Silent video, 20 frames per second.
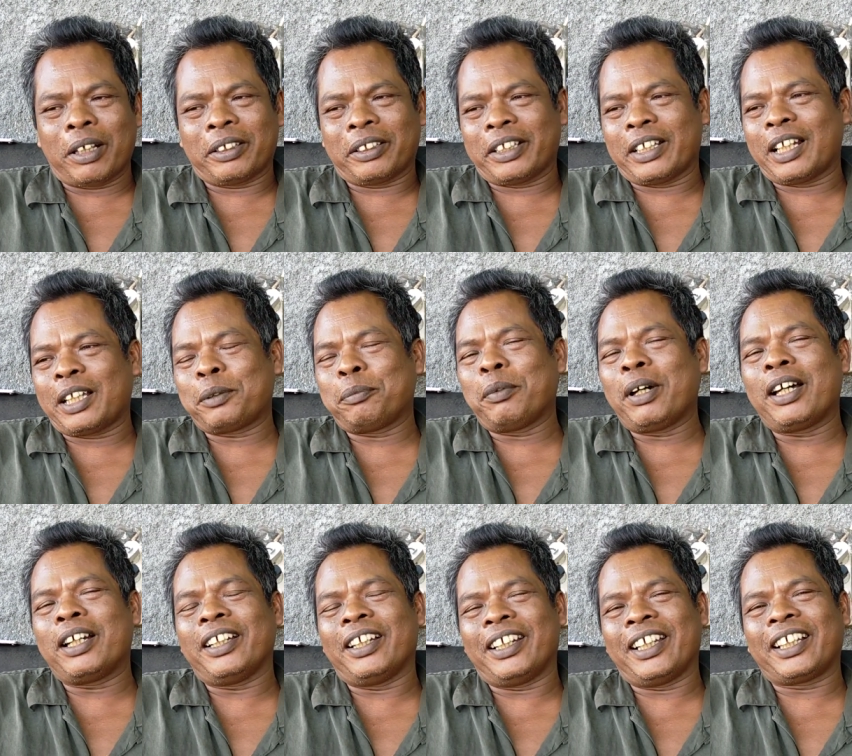jelas
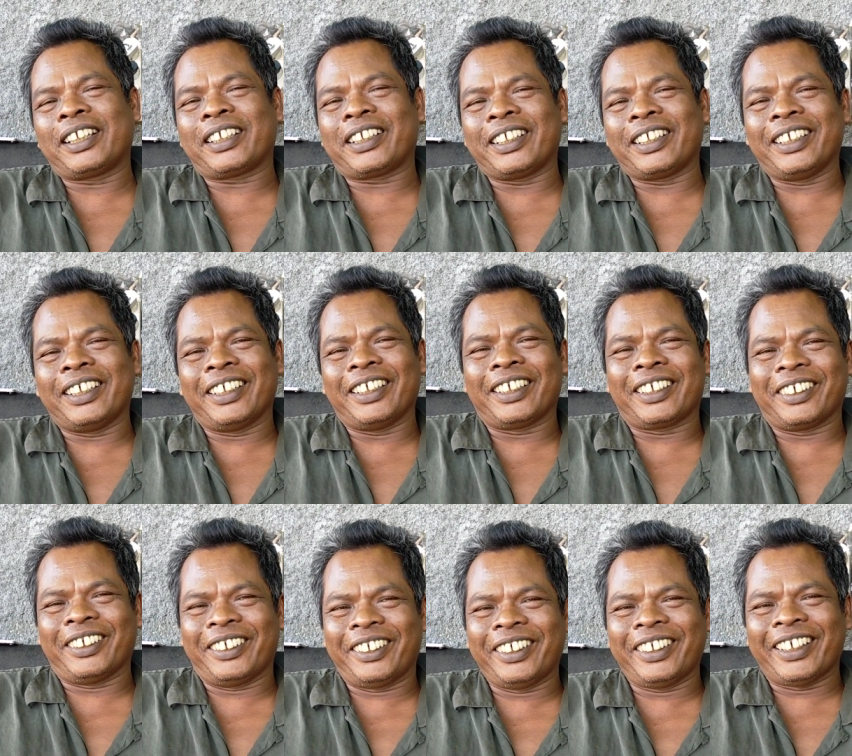mahal elektrik. Mahal
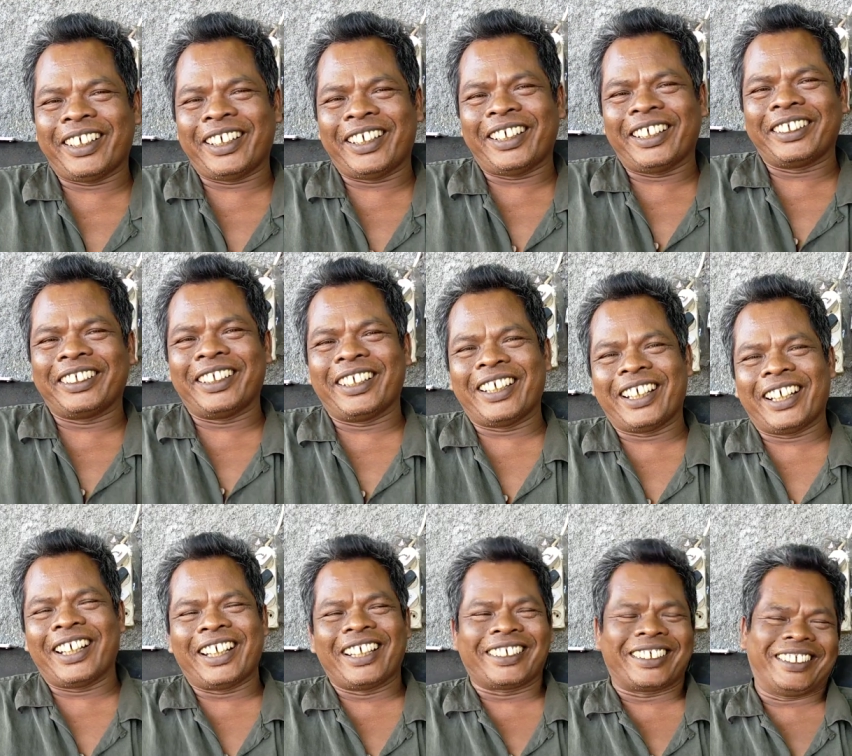elektrik ya? ya jelas.